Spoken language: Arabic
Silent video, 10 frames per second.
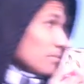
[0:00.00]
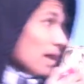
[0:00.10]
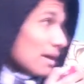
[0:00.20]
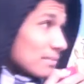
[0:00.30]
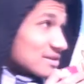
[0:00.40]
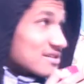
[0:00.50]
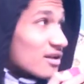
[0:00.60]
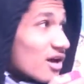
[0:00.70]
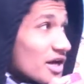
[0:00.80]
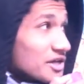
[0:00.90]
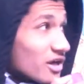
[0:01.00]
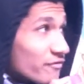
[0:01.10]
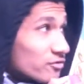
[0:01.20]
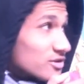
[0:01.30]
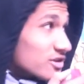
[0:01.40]
محمد صلاح
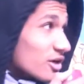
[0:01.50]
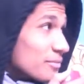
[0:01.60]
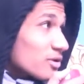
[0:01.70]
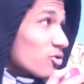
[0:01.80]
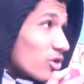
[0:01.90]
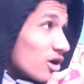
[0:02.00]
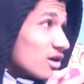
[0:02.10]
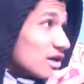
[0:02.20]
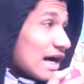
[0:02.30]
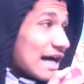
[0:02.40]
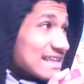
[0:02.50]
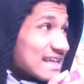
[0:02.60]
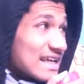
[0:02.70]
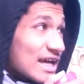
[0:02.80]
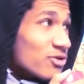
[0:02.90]
يرفض ضرب الكرة
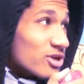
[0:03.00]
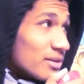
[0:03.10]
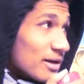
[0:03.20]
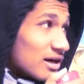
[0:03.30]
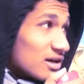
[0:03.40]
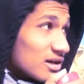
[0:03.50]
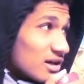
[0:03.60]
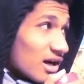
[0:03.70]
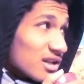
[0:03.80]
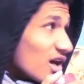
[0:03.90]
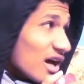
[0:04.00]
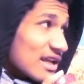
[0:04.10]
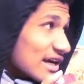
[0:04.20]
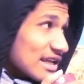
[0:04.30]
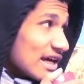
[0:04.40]
حتى لا يؤلمها الله
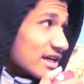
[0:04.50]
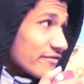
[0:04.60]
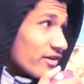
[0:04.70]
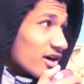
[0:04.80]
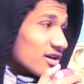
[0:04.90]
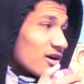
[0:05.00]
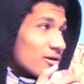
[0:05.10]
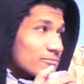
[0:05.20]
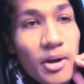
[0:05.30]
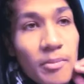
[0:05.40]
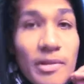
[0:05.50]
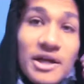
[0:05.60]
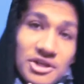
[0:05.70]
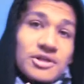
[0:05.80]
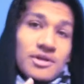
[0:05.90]
على اخلاقك يا فخر العرب
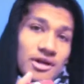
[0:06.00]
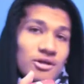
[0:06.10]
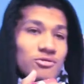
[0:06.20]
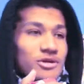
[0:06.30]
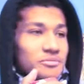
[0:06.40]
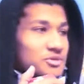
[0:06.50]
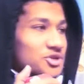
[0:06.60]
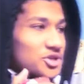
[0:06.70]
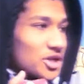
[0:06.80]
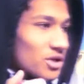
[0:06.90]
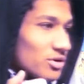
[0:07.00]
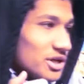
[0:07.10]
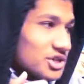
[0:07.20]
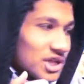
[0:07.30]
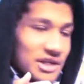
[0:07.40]
ماشي حلو مش
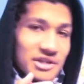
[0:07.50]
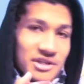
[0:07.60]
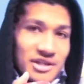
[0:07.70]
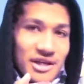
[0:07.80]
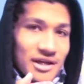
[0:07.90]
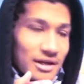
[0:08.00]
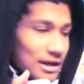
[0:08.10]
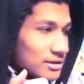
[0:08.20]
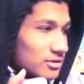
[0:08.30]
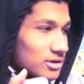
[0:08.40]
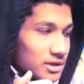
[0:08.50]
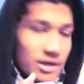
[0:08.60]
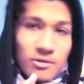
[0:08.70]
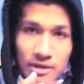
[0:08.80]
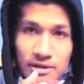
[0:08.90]
وحش يعني الدنيا لحد دلوقتي
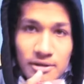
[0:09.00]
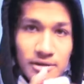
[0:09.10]
حلوه يعني